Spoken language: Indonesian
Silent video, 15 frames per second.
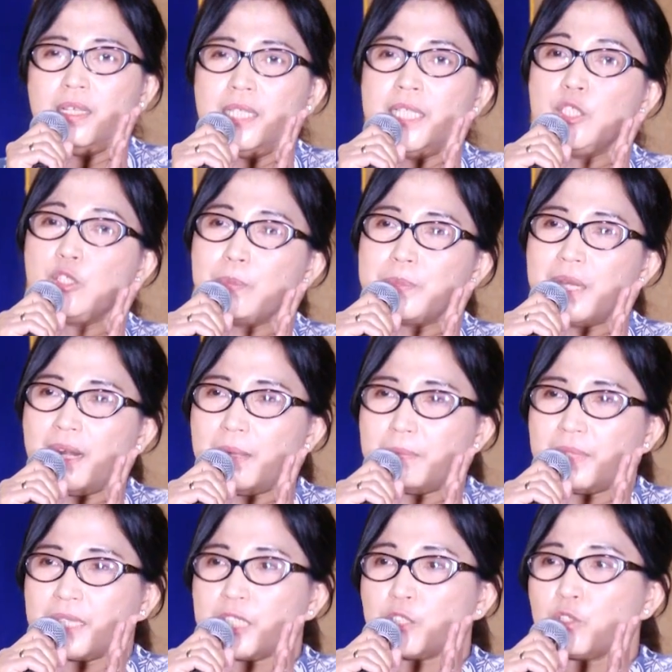Hidup
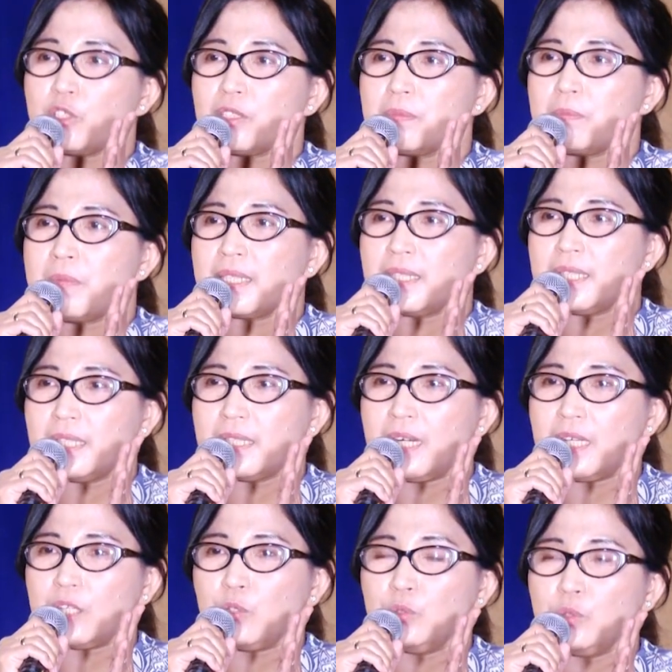dalam Kristus, mati
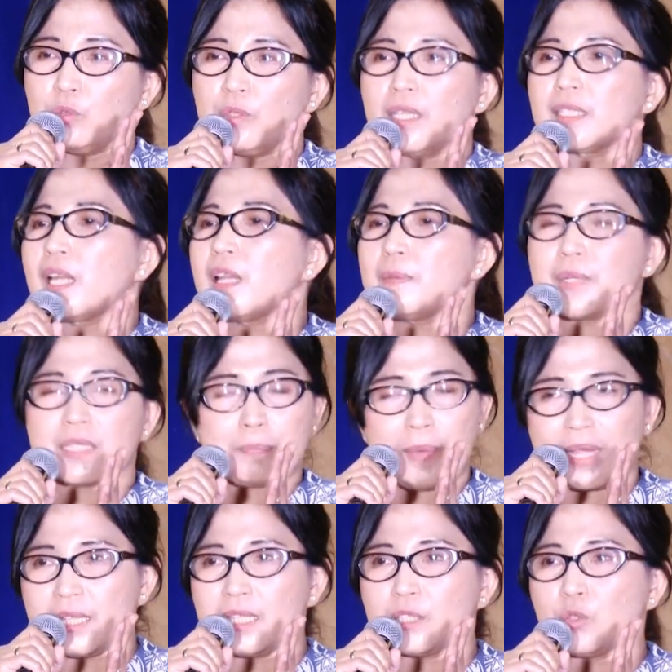adalah keuntungan. Kalau emang
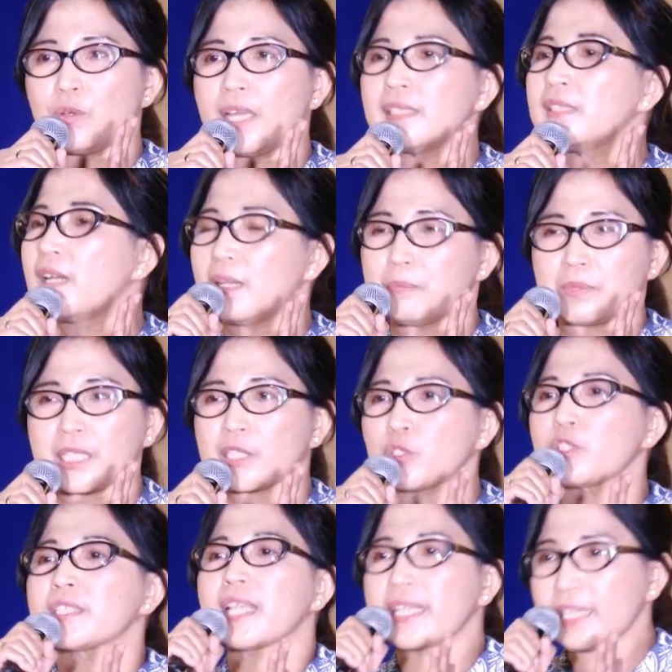dipanggil Tuhan dalam
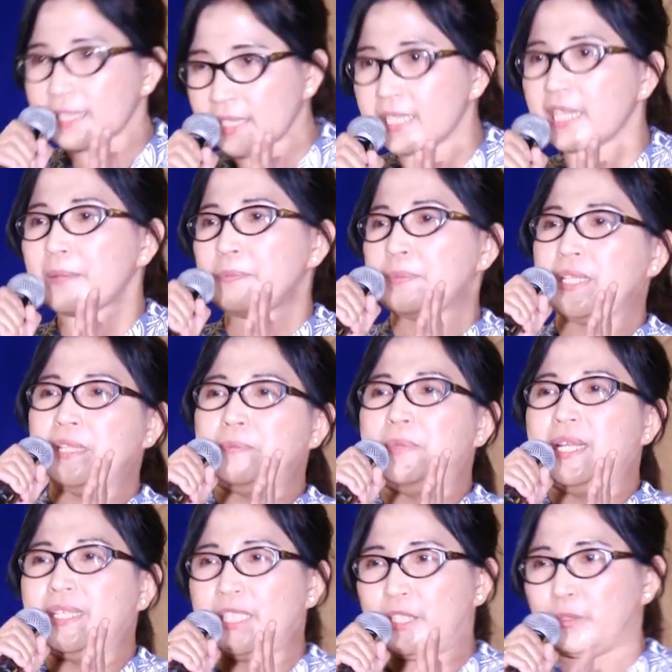Kristus, saya siap. Saya
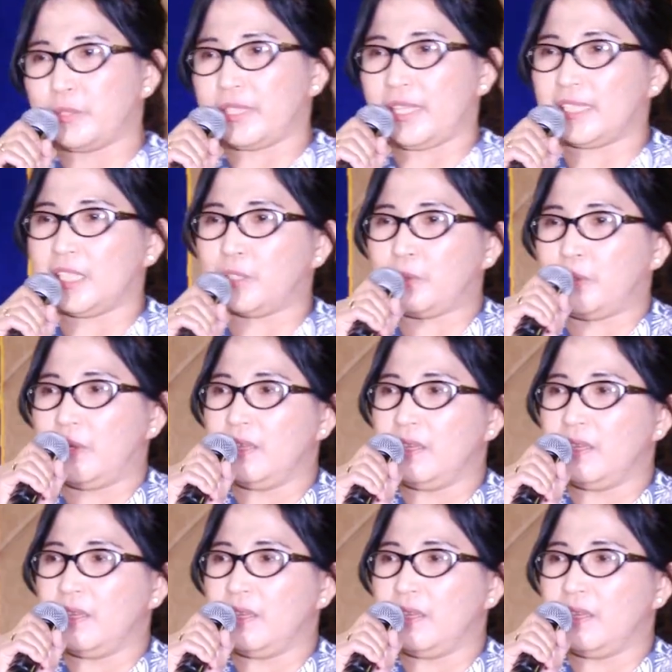bilang gitu saat itu.